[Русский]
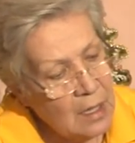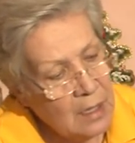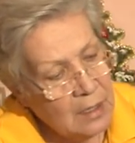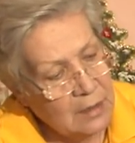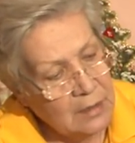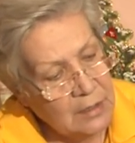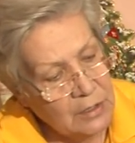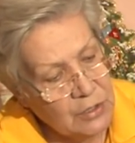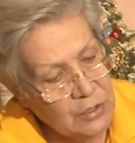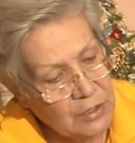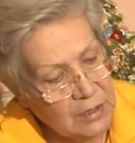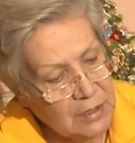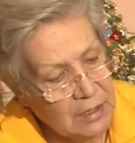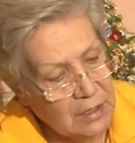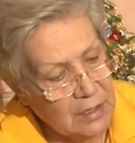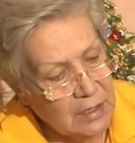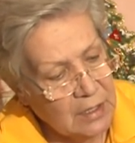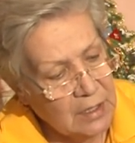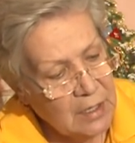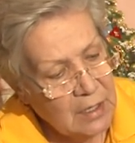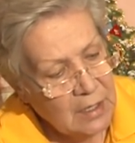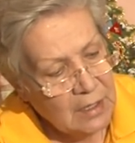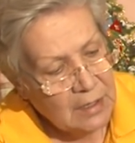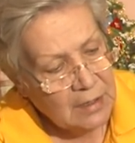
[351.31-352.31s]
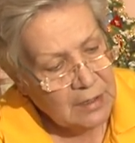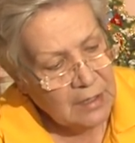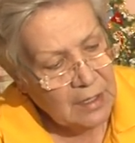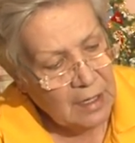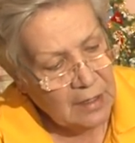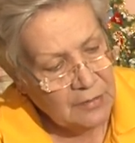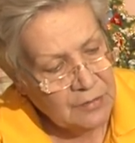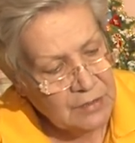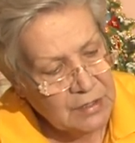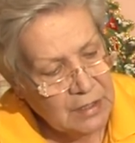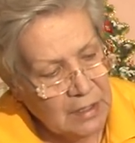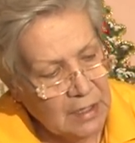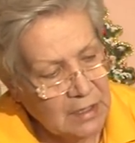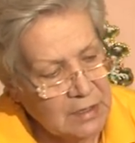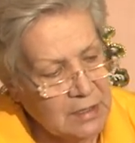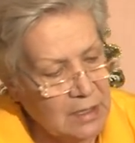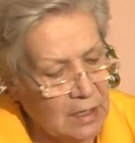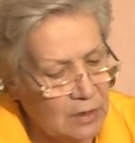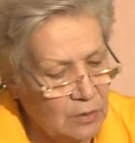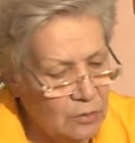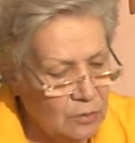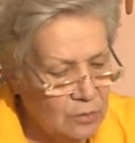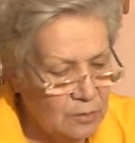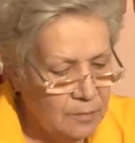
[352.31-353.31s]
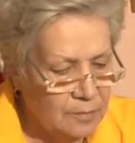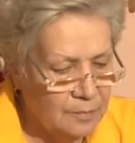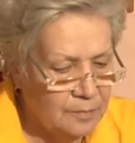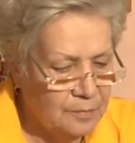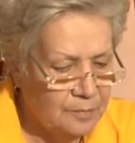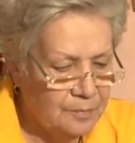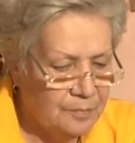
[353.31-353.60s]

Значит, а, я взяла залу,